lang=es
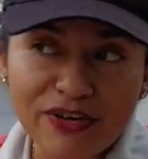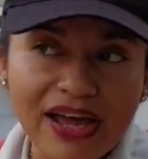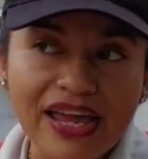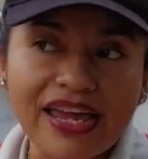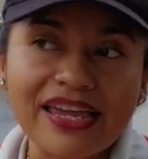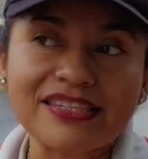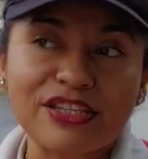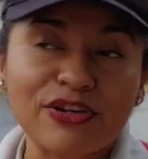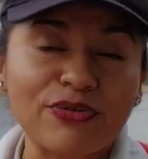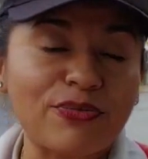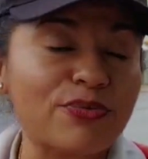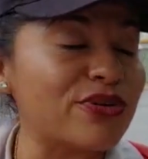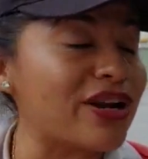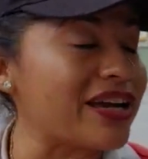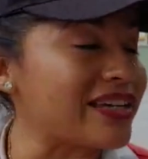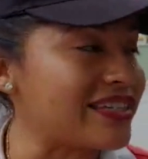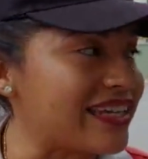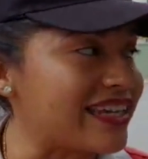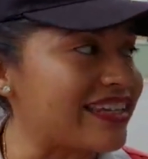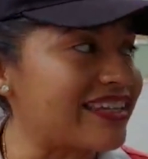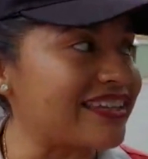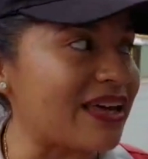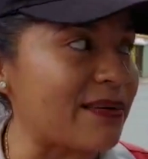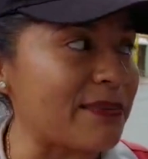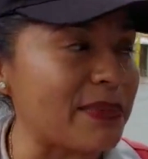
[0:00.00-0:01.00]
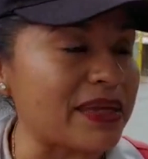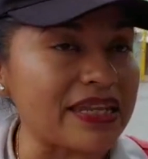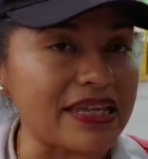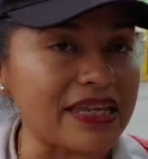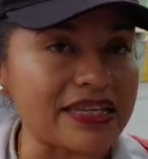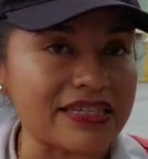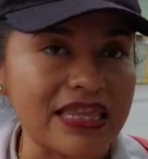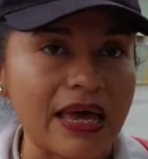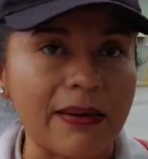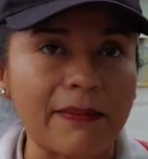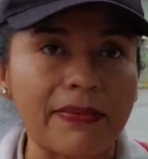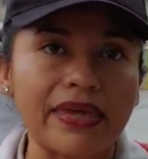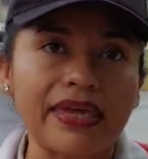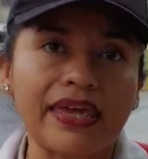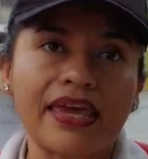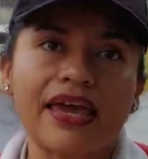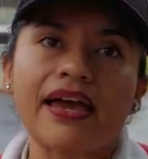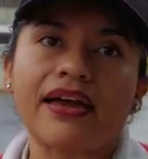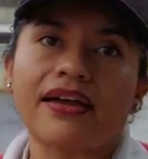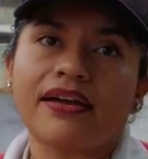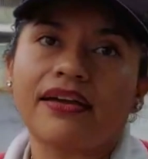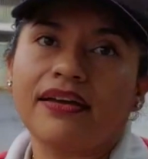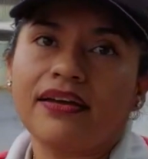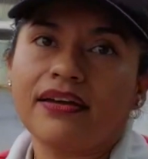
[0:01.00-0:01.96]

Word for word: a este hubo un accidente también de esta vía.